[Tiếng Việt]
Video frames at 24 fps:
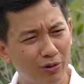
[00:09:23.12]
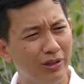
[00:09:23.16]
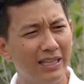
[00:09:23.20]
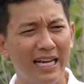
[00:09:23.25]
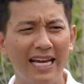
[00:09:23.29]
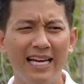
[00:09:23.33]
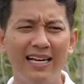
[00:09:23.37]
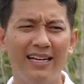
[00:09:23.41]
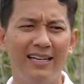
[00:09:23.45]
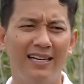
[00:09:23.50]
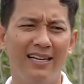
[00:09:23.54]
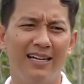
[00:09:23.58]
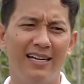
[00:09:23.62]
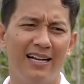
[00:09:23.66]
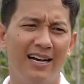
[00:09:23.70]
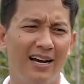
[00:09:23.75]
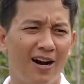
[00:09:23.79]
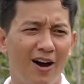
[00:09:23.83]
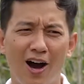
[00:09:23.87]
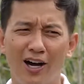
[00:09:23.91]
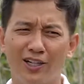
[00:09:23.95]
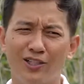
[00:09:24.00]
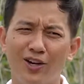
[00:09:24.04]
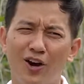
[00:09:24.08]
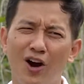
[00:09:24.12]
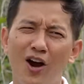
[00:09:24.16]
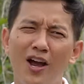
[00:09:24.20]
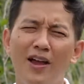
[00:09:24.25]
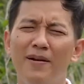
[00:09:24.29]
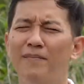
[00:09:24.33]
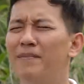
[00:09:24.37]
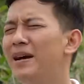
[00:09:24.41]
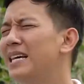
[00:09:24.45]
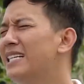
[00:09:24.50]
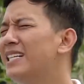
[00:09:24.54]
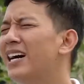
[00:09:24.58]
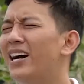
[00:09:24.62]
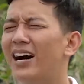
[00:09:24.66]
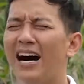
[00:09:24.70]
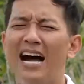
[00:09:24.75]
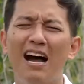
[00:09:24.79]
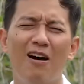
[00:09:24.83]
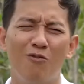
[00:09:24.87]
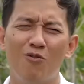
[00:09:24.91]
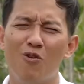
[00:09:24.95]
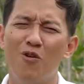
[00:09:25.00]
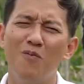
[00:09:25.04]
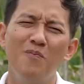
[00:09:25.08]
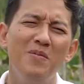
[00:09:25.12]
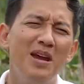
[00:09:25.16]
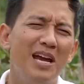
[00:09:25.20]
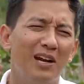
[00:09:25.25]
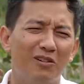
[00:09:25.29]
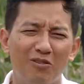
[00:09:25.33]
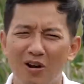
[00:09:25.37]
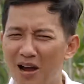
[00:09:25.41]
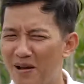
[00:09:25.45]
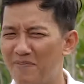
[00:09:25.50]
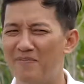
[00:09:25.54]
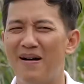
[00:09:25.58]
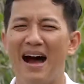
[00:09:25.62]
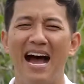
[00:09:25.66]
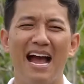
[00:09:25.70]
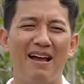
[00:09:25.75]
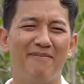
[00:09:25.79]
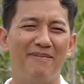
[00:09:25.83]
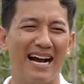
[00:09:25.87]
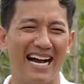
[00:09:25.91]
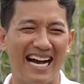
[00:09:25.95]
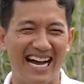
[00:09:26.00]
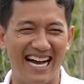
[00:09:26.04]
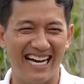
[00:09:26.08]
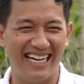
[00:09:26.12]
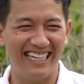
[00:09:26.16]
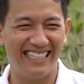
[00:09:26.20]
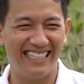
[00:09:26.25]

rutin khỏi rồi bây giờ à, uống bia thoải mái bác ạ